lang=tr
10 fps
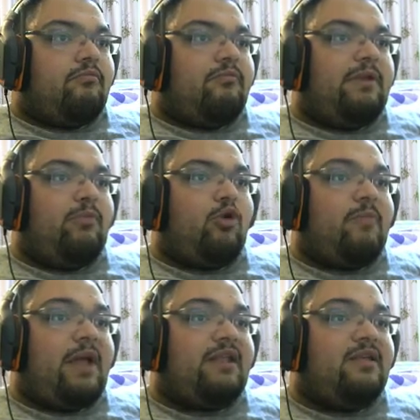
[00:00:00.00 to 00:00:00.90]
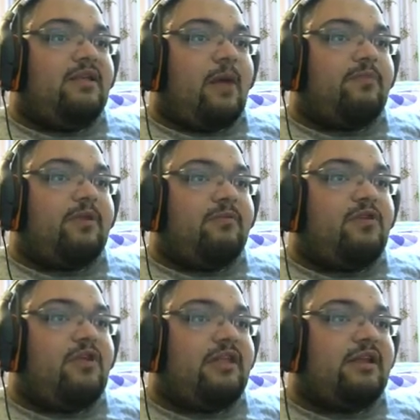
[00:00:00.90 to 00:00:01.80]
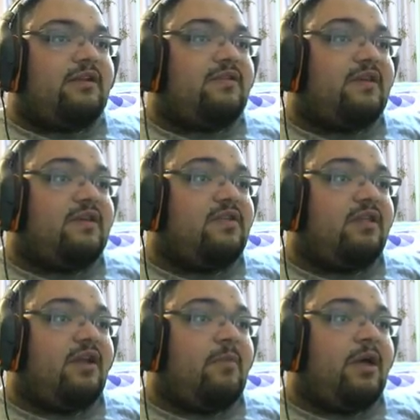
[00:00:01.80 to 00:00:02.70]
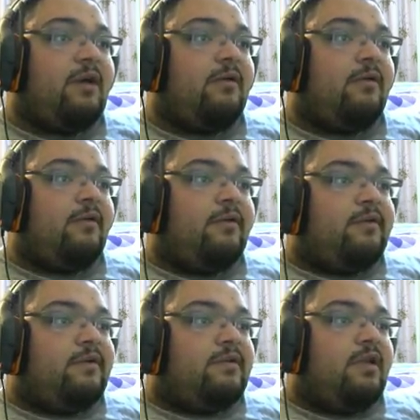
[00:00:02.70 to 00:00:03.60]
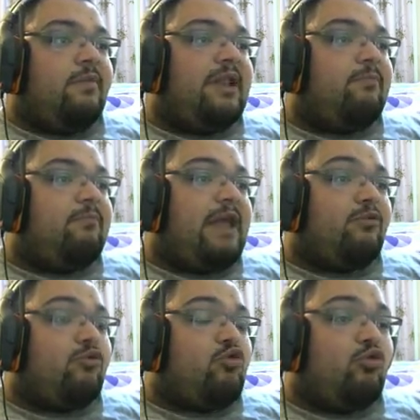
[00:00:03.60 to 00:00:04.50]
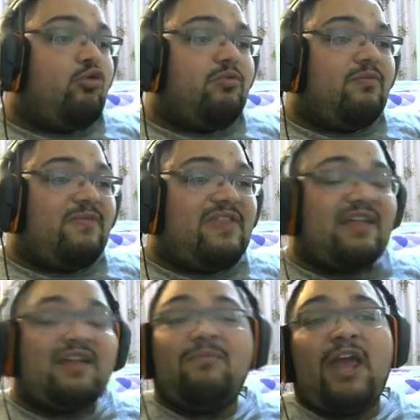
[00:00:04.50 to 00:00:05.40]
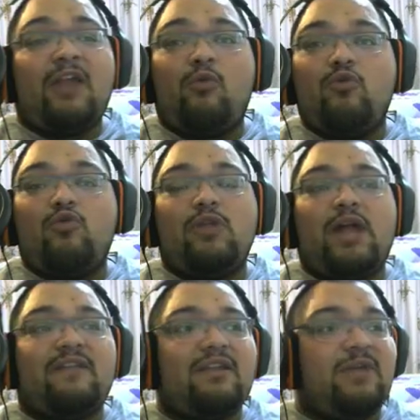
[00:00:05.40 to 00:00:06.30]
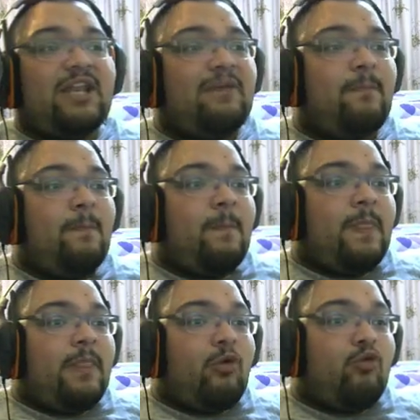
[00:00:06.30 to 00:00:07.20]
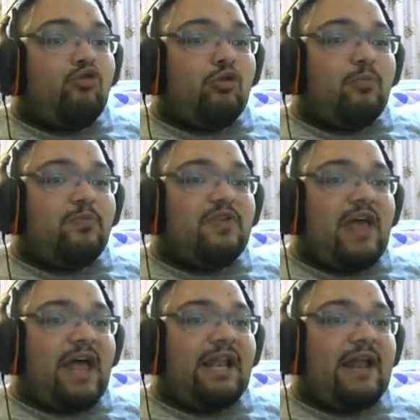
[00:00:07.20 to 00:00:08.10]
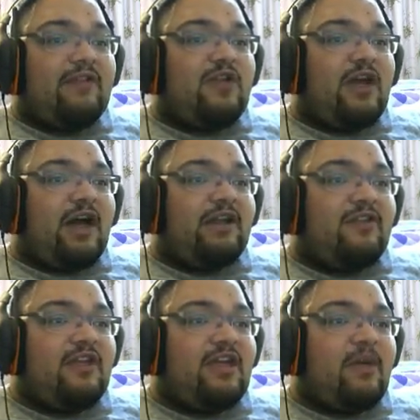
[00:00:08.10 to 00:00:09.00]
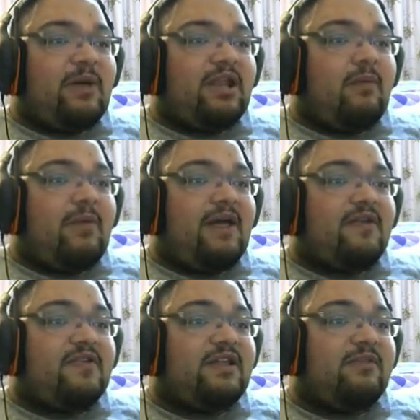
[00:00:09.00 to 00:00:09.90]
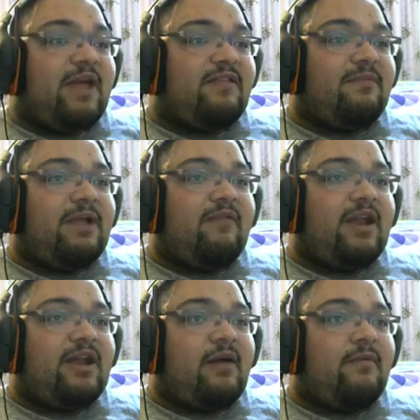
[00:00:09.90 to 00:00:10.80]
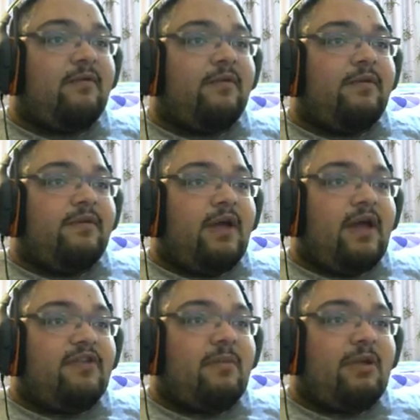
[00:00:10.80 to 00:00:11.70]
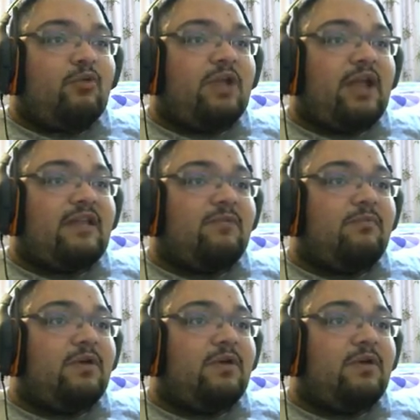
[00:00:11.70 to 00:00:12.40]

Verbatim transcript: Bilmiyorum belki yaptığım şeydir sıkıcıdır ama ne bileyim ben şu sıkılmayan oyunculardanım hani oturup saatlerce aynı şeyi yapan ama sıkılmayan tipler var ya. Ayşe işte ben onlardanım.